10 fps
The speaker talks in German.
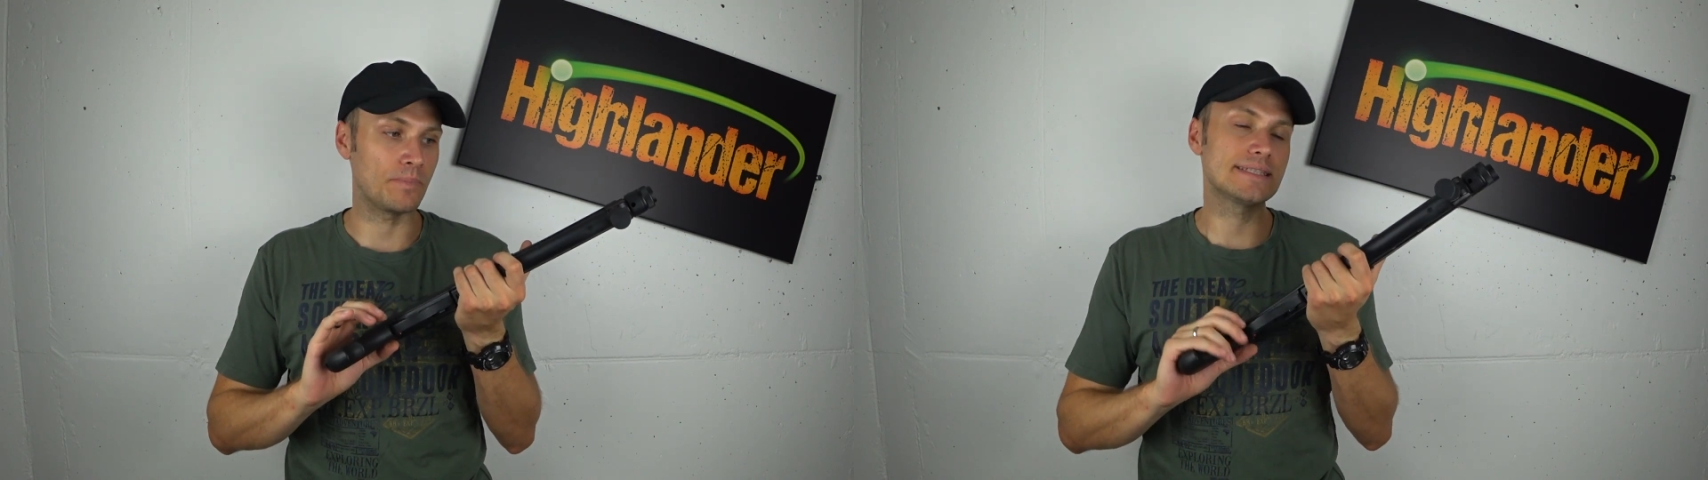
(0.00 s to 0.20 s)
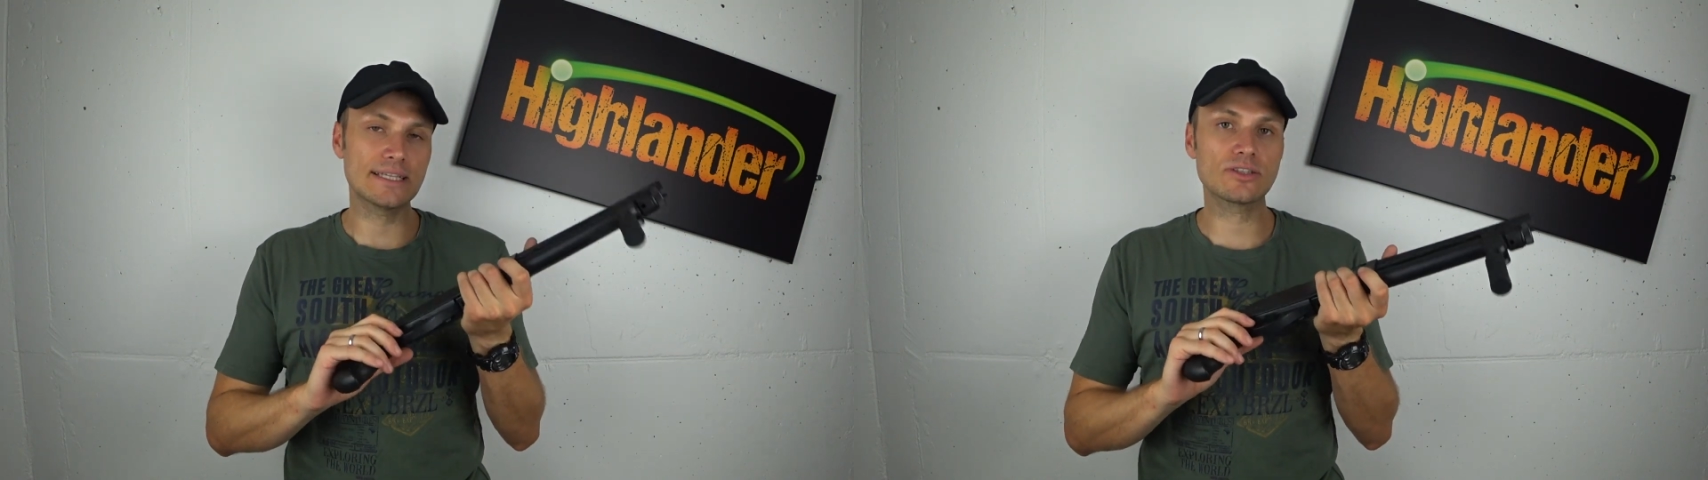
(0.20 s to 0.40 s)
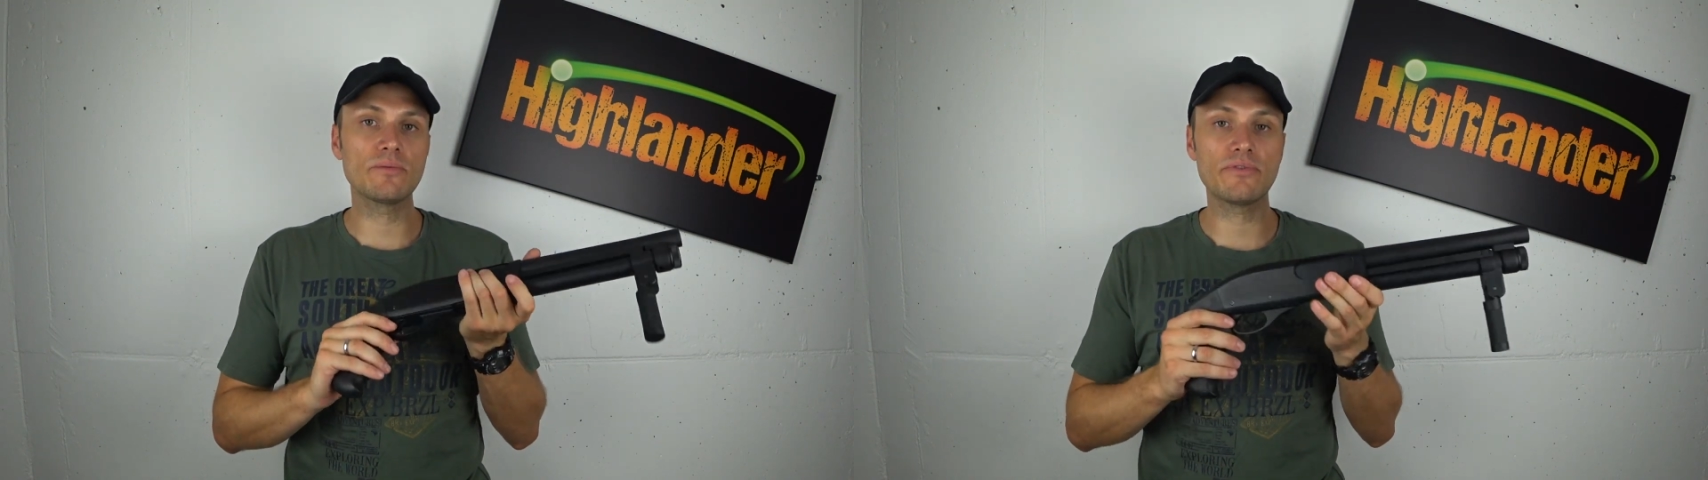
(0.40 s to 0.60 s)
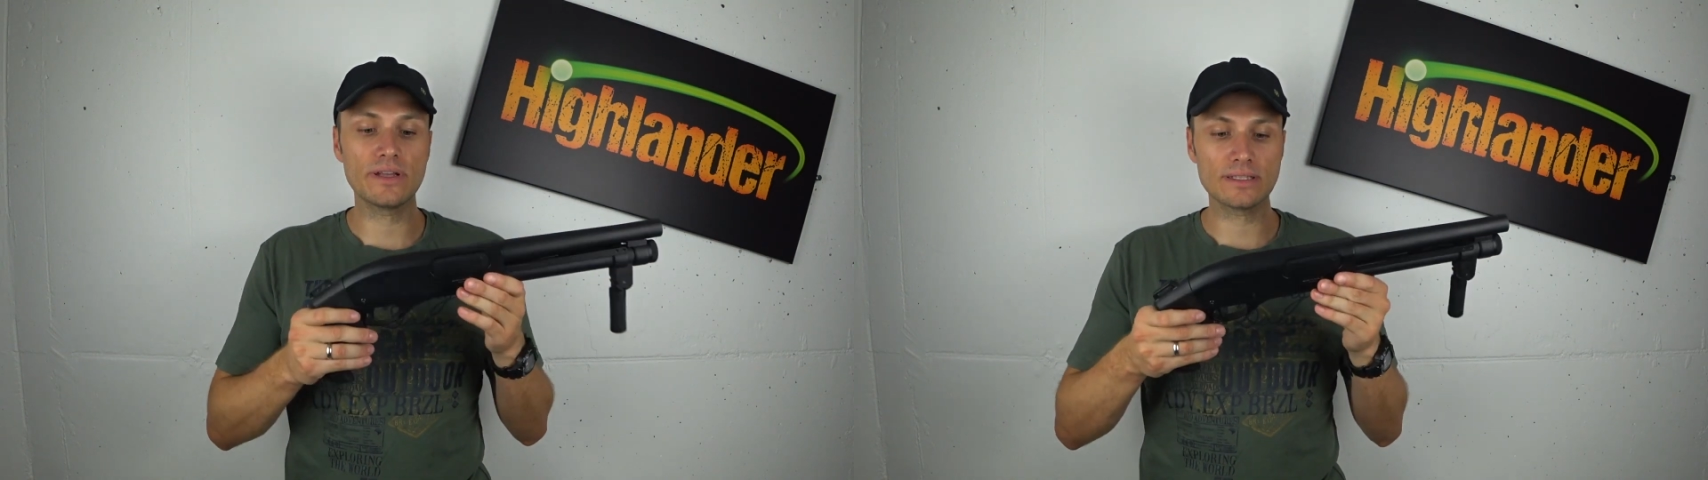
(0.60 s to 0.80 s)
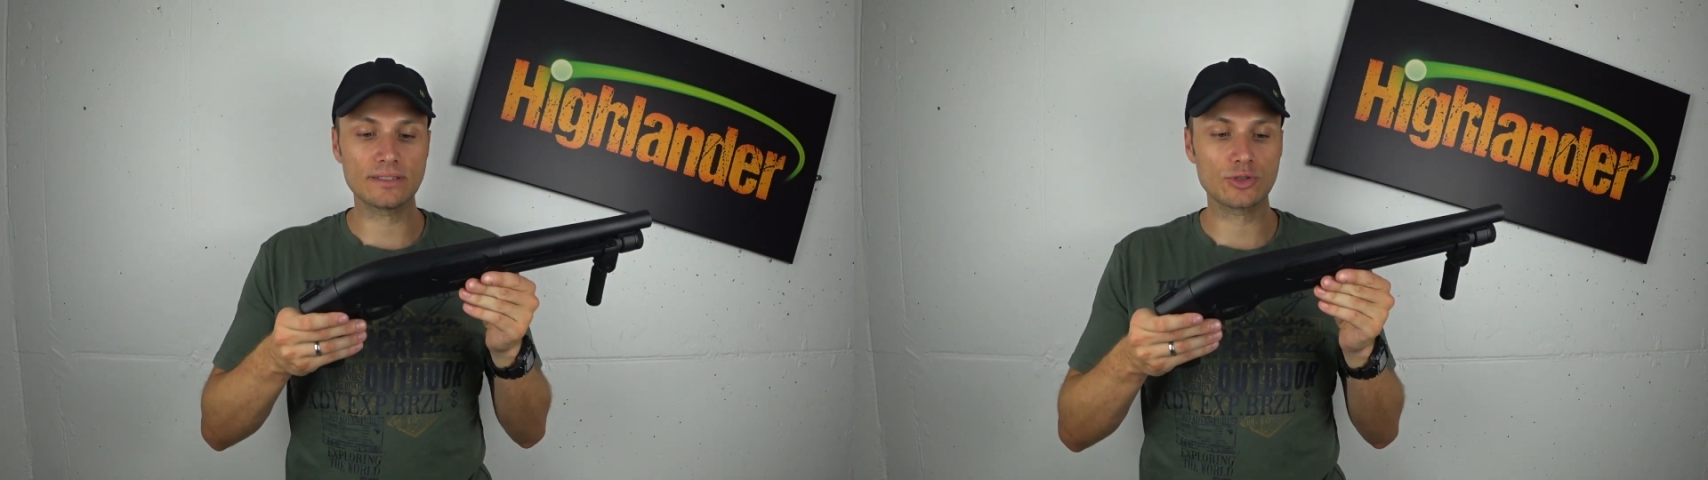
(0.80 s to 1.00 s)
Sehr zu
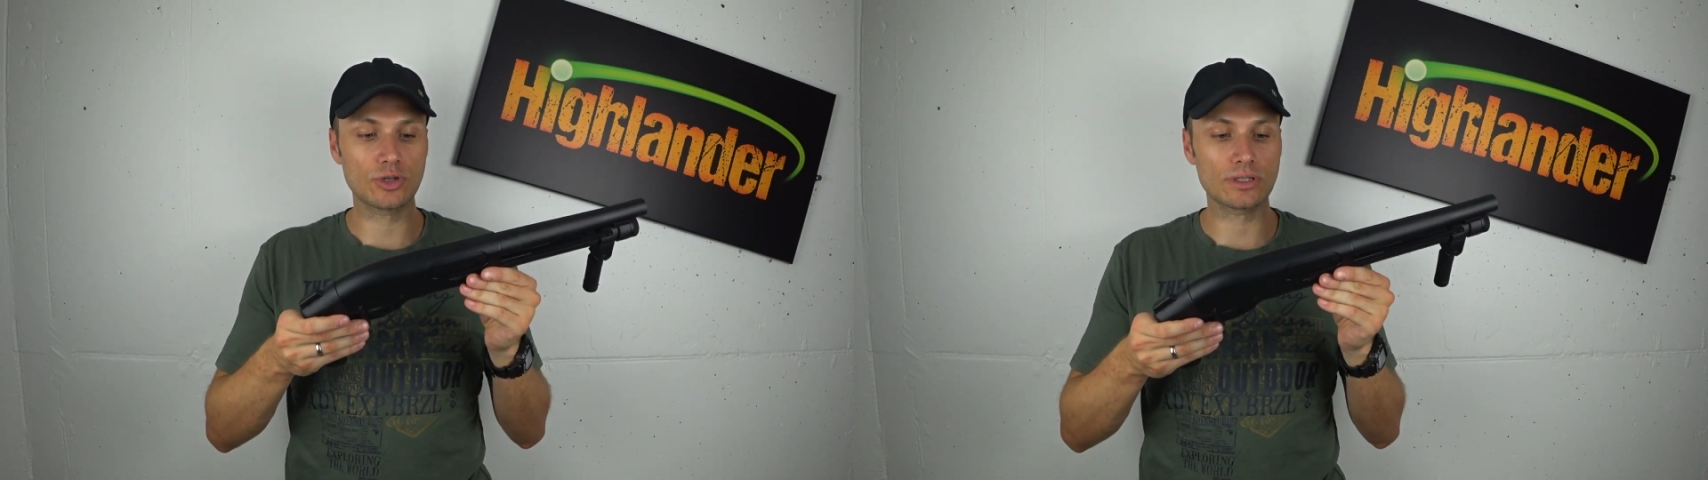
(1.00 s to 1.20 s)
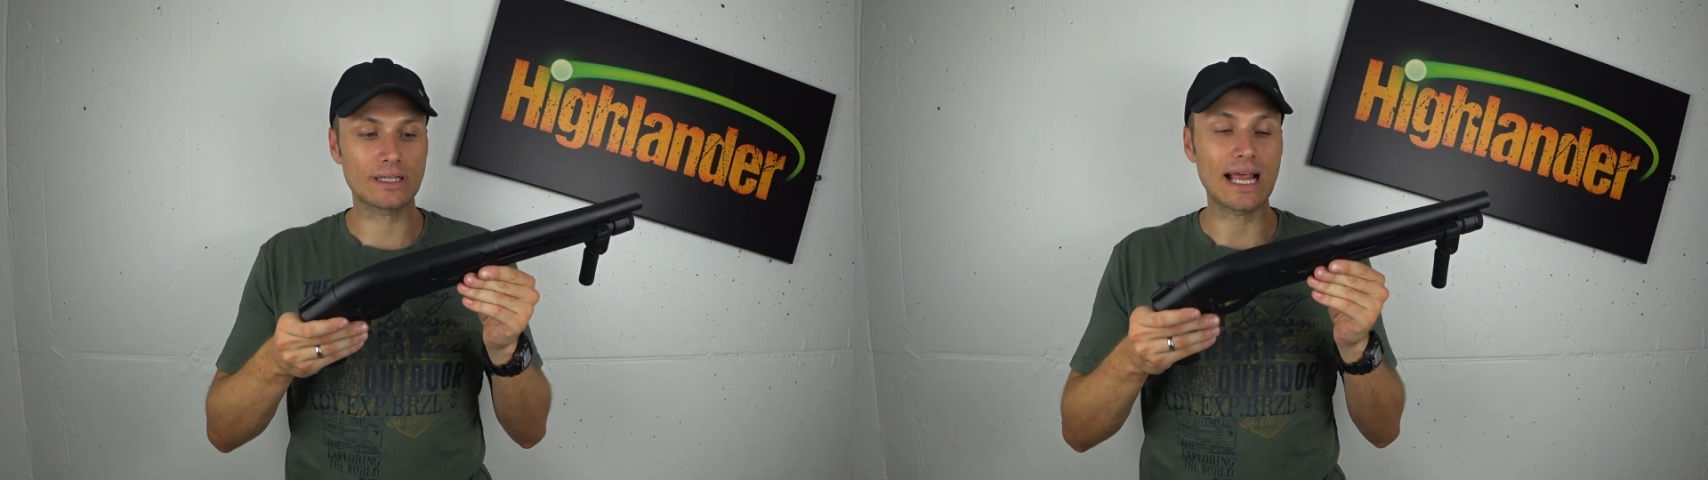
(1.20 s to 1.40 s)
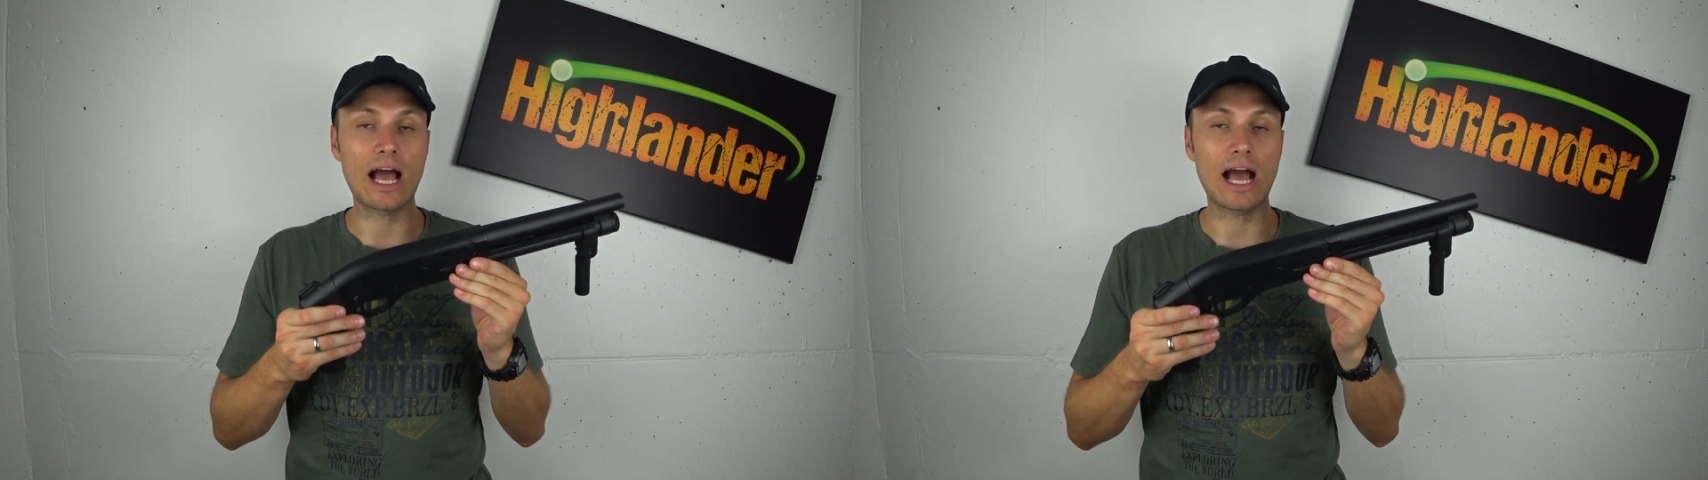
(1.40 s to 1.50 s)
empfehlen ist diese Shotgun